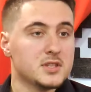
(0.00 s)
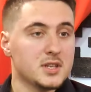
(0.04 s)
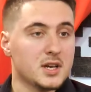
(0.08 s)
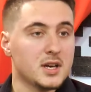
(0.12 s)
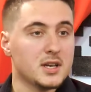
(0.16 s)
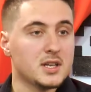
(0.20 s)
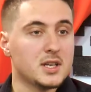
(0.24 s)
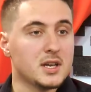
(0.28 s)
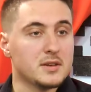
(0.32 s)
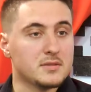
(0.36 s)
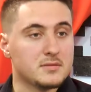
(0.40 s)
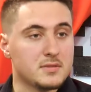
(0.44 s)

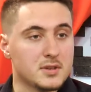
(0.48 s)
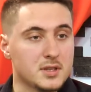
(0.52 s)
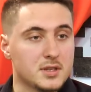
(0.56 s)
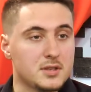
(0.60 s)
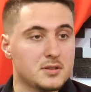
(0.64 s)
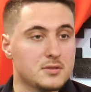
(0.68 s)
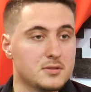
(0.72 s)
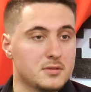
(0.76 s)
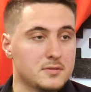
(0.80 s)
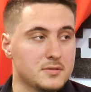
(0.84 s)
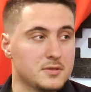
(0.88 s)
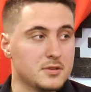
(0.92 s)
Заходя в
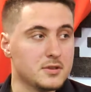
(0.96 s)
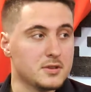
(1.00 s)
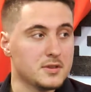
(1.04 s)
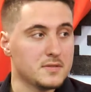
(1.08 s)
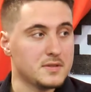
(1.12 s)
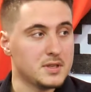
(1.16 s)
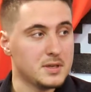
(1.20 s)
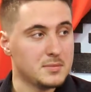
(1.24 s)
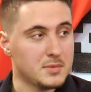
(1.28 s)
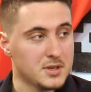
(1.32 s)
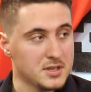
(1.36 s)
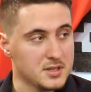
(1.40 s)
квартиру, все это
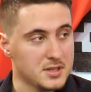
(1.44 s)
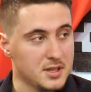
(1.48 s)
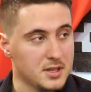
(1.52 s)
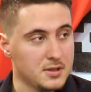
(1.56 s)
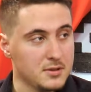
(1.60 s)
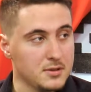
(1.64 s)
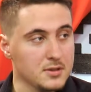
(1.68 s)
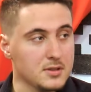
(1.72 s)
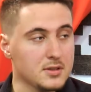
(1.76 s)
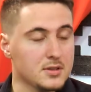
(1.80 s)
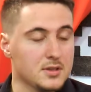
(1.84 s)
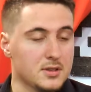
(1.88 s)
всем
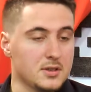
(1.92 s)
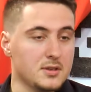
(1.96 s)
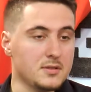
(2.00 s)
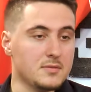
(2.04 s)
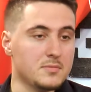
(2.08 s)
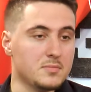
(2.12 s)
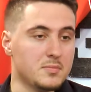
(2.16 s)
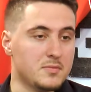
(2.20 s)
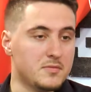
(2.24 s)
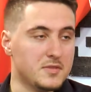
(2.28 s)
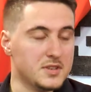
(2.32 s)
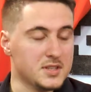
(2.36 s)
раздает
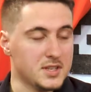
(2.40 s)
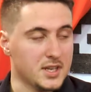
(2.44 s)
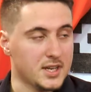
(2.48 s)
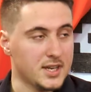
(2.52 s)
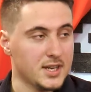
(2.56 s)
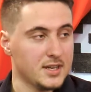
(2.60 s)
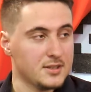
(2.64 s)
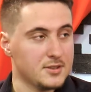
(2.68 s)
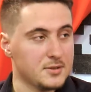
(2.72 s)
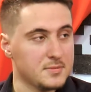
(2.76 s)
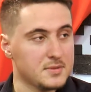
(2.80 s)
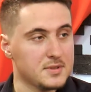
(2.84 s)
и
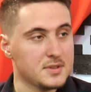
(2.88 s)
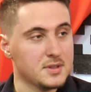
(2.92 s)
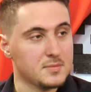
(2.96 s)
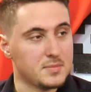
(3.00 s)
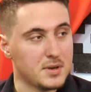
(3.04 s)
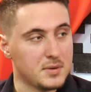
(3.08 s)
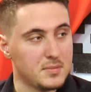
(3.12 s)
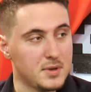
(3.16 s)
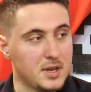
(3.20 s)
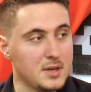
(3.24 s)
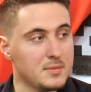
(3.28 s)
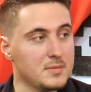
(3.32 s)
возникает, собственно,
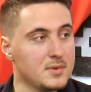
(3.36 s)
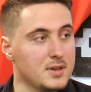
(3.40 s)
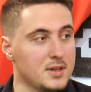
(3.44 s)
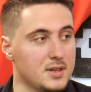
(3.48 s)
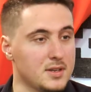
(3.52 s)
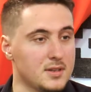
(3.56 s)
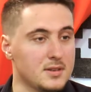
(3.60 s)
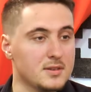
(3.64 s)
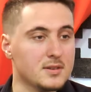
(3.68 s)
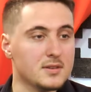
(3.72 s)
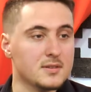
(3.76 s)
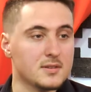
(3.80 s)

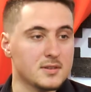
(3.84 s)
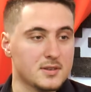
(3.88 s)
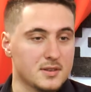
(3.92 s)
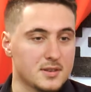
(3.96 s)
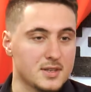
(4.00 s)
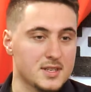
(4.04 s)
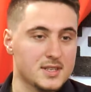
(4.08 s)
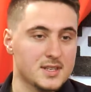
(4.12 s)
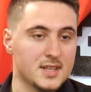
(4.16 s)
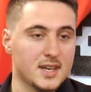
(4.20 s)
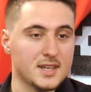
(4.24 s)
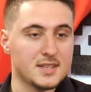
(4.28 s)
проблема
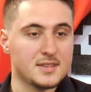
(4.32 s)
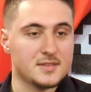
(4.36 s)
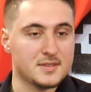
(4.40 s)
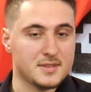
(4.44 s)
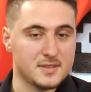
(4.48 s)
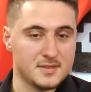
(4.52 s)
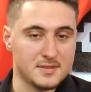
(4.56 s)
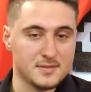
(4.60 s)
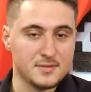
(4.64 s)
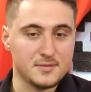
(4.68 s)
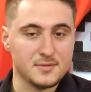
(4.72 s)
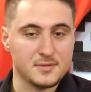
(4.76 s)
раздать,
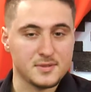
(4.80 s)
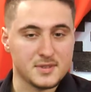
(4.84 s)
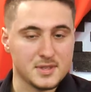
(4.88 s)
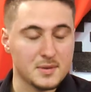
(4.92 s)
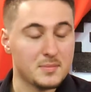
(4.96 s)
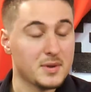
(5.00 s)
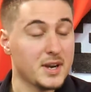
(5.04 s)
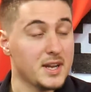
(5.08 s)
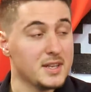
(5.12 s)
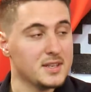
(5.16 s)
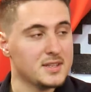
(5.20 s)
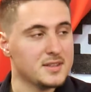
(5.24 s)
ну,
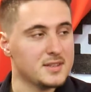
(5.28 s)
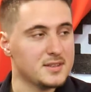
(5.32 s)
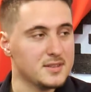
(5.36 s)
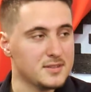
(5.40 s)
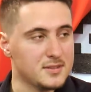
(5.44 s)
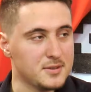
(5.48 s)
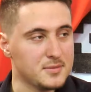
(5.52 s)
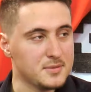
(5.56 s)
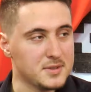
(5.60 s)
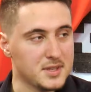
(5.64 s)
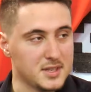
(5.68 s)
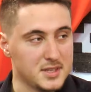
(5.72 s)
собрать,
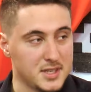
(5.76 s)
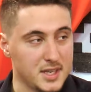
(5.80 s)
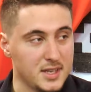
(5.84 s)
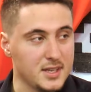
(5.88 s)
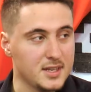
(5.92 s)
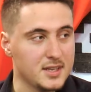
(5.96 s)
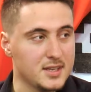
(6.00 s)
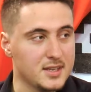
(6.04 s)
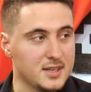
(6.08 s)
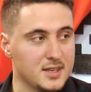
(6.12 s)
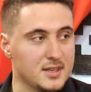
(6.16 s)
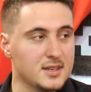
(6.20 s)
собственно,
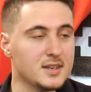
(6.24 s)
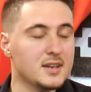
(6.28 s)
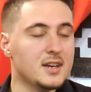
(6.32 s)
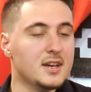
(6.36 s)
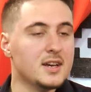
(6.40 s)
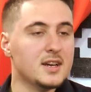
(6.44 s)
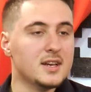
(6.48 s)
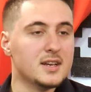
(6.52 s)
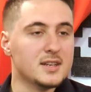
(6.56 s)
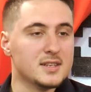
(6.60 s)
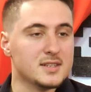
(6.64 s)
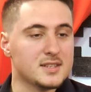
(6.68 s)
деньги
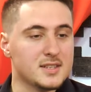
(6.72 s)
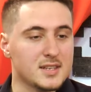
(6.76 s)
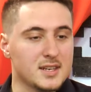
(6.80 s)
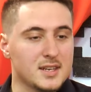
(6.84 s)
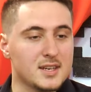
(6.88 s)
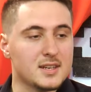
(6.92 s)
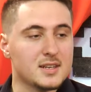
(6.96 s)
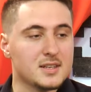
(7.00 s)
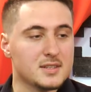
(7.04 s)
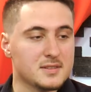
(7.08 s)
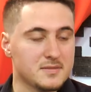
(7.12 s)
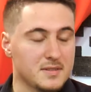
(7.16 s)

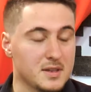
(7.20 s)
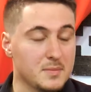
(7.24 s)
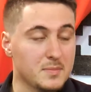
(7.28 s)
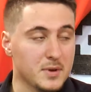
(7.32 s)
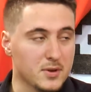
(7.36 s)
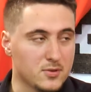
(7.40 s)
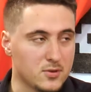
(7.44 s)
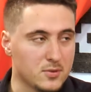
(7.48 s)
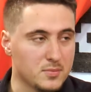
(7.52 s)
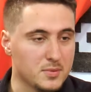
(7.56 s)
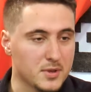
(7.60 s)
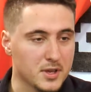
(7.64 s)
за свои
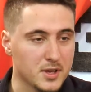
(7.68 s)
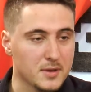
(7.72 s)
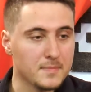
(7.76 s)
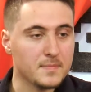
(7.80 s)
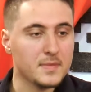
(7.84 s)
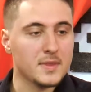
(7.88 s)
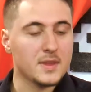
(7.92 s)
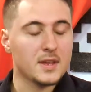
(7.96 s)
покупки.